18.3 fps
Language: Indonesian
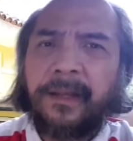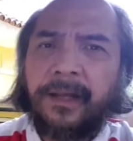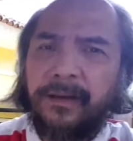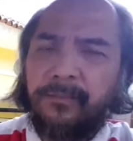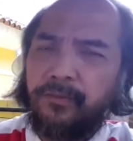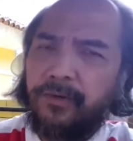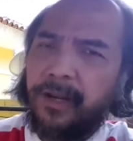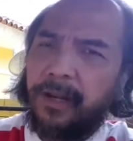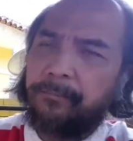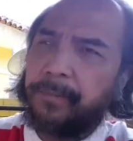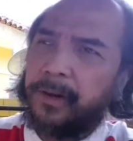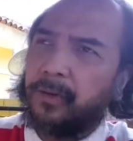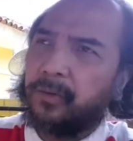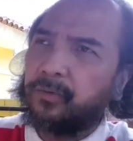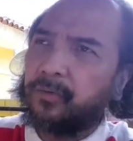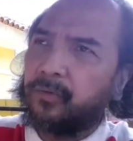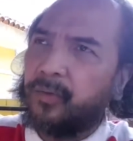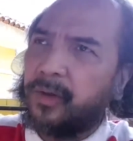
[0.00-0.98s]
Kemudian pada
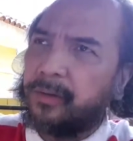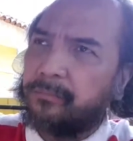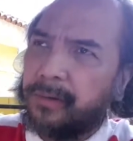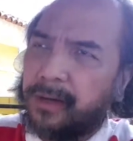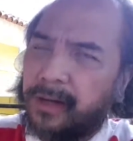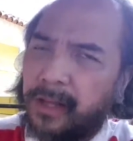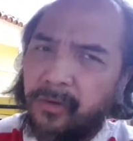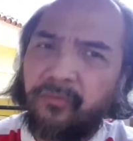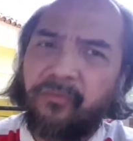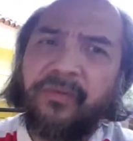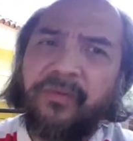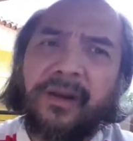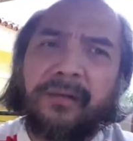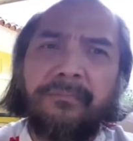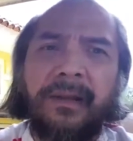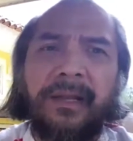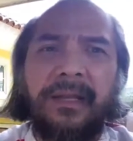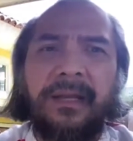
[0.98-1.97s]
waktu Tuhan menaruh
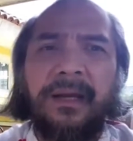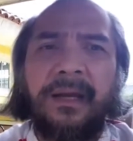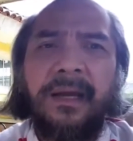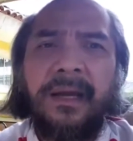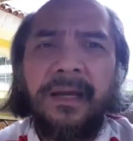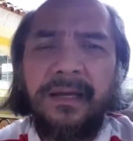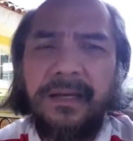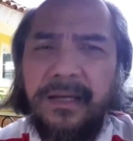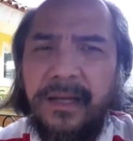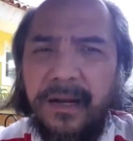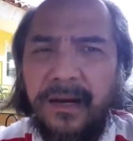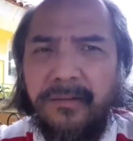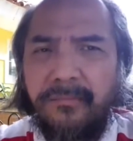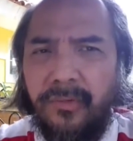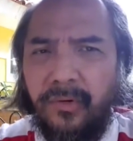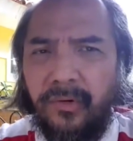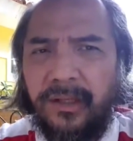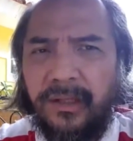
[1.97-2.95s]
firman-Nya di dalam
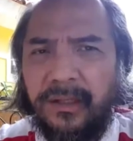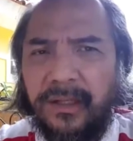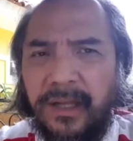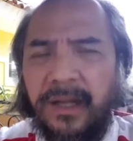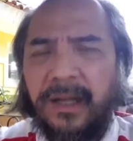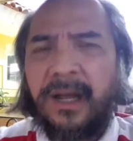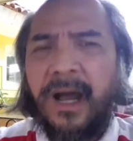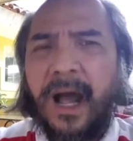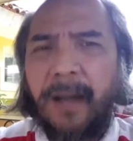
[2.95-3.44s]
mulut kita,